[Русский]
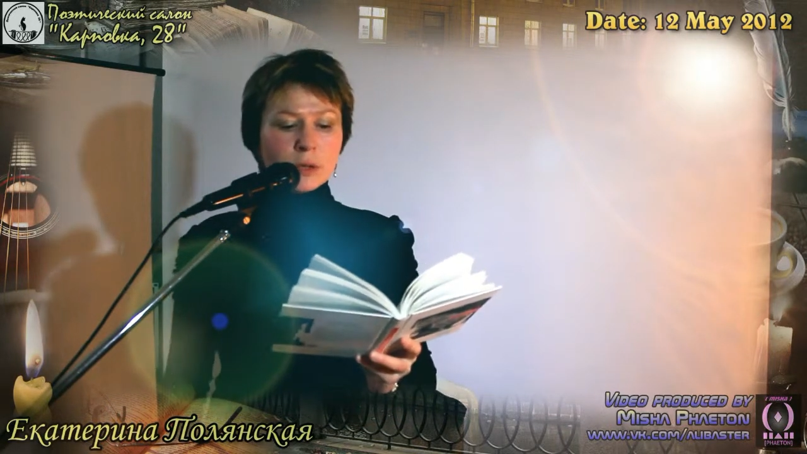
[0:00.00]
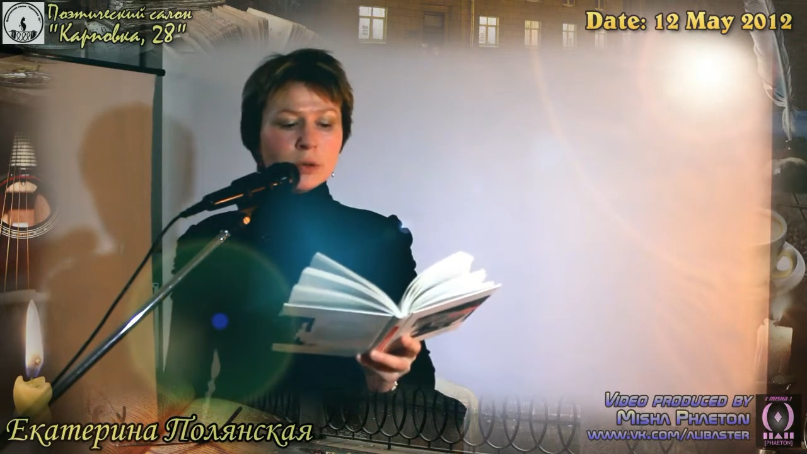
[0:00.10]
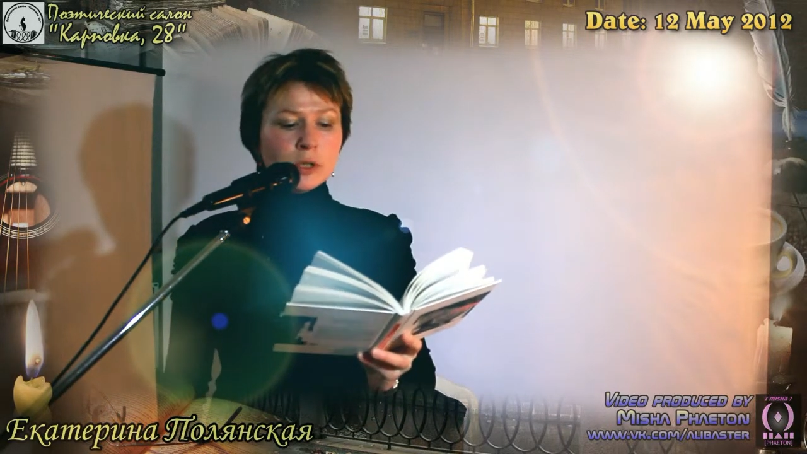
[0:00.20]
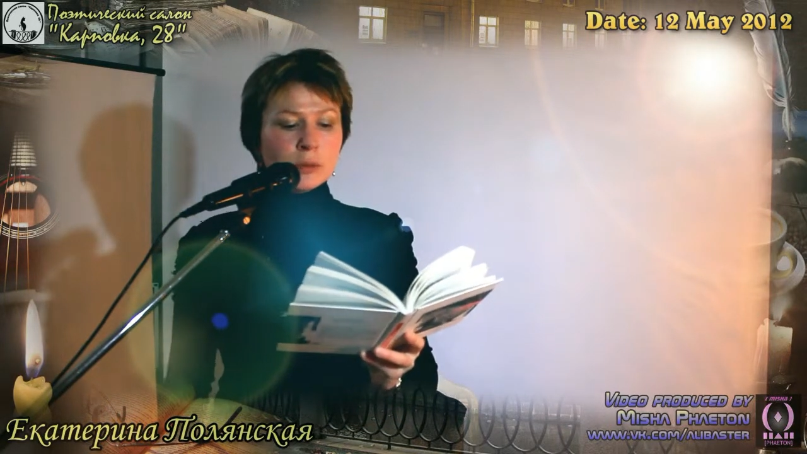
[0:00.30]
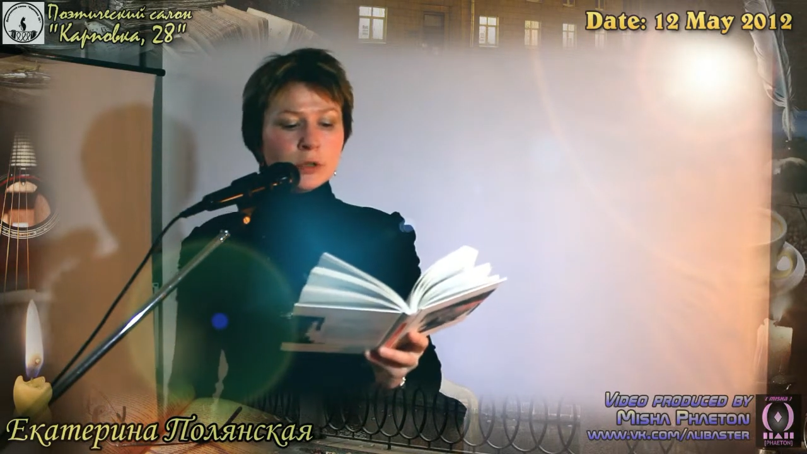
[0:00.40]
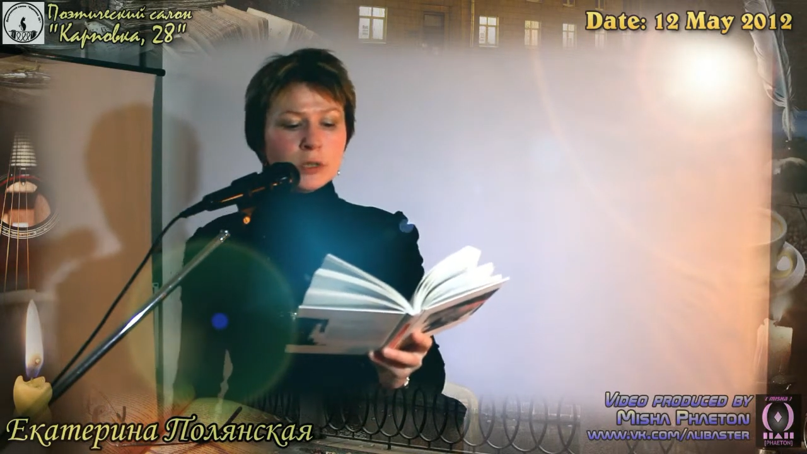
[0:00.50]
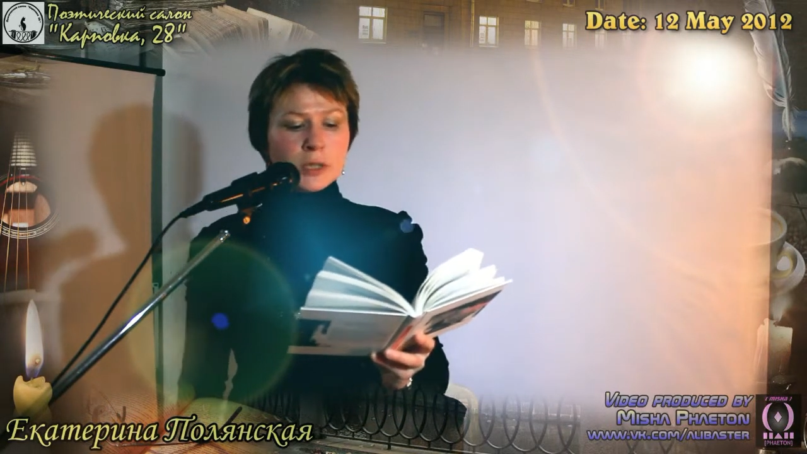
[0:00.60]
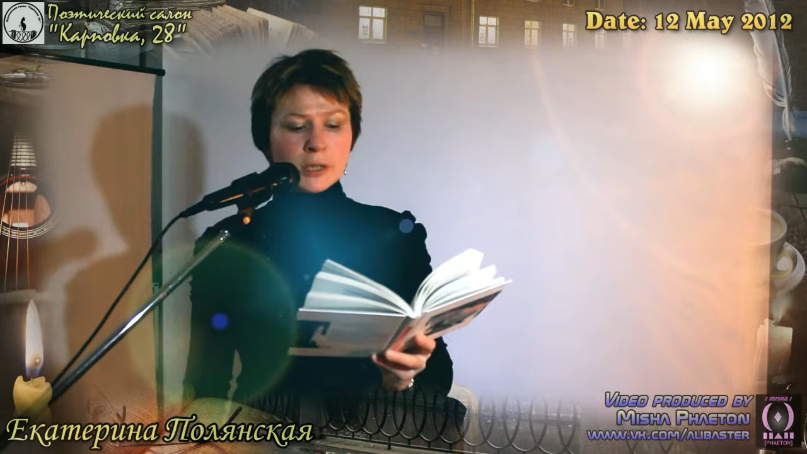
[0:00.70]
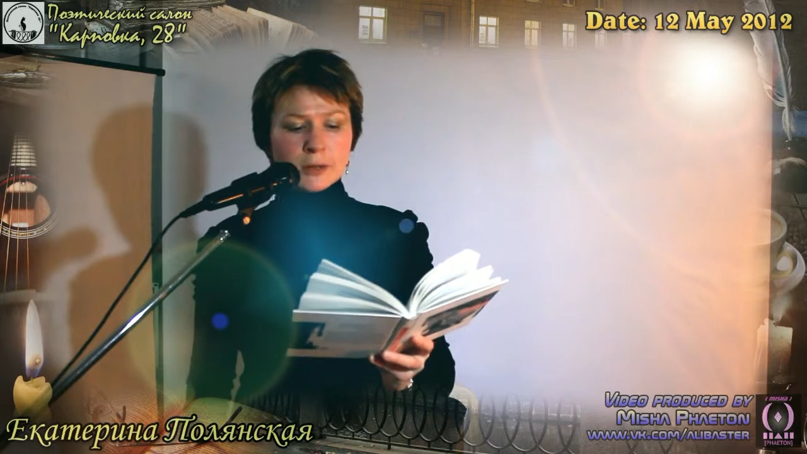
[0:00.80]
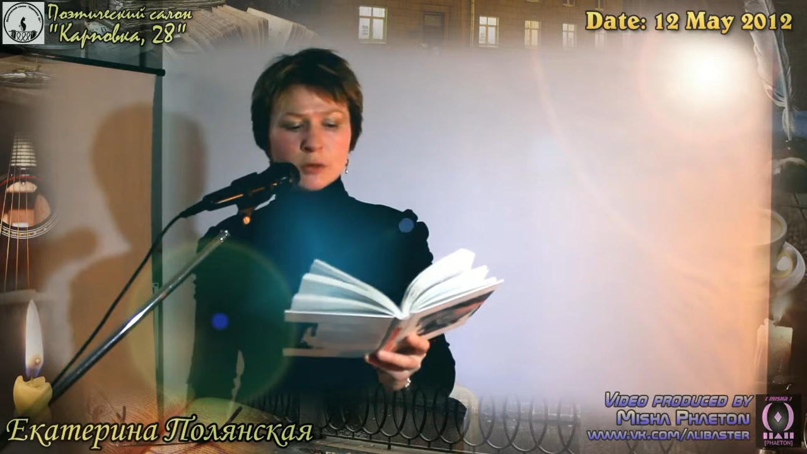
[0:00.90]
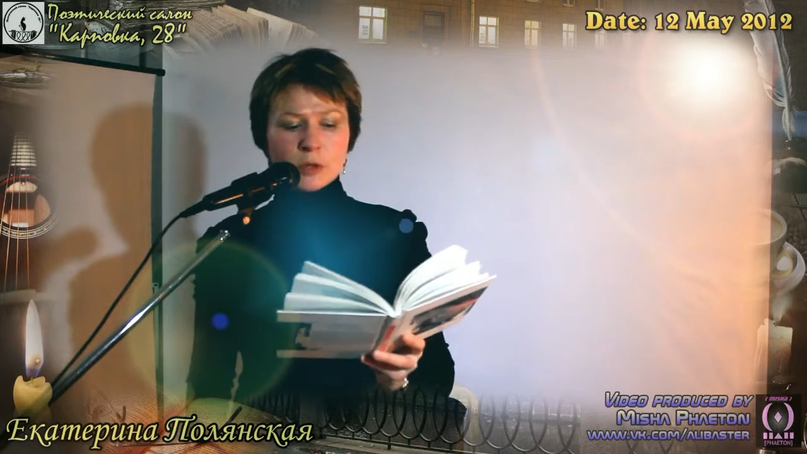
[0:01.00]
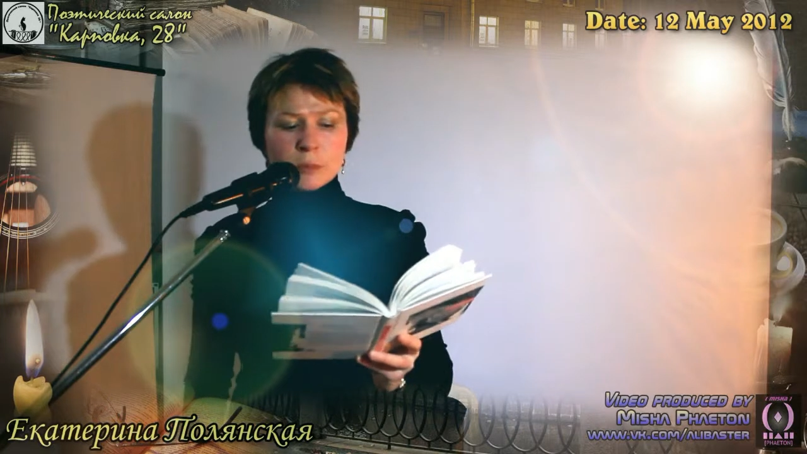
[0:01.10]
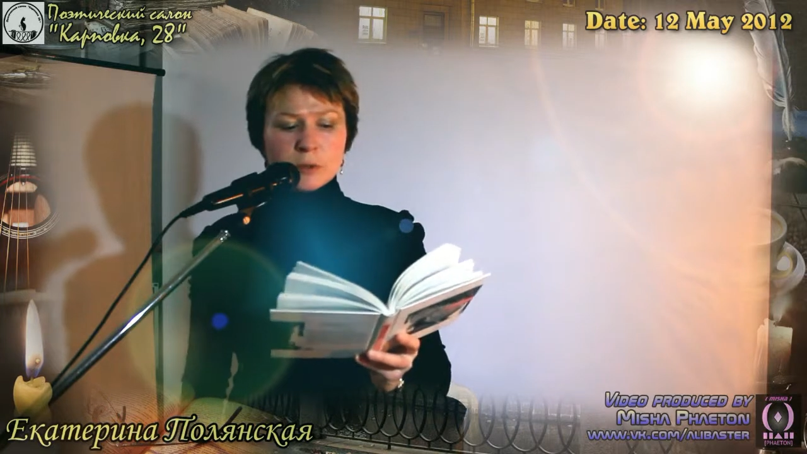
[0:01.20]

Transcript: какой-нибудь дрянью